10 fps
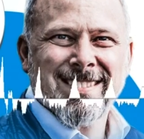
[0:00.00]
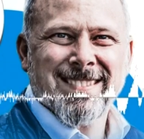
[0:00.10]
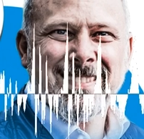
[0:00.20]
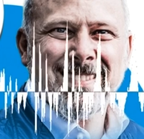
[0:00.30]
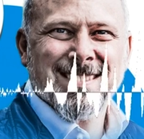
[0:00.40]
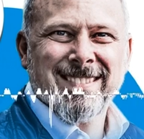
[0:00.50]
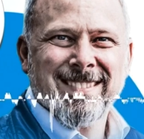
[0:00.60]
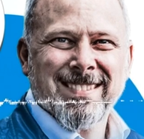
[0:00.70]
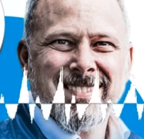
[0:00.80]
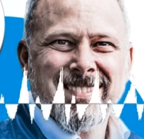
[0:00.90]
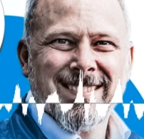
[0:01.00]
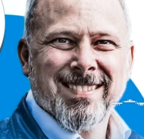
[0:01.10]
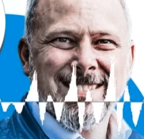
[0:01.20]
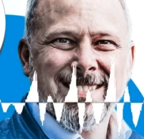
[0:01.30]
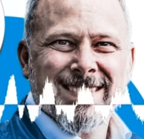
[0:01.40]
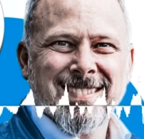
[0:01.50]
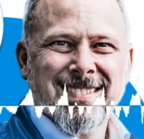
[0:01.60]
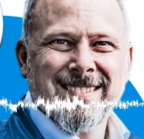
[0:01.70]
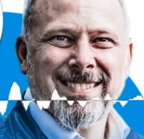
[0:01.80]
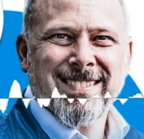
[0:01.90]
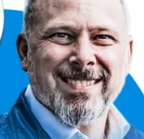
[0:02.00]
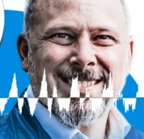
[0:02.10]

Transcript: verantwortlich täglich gewesen ist und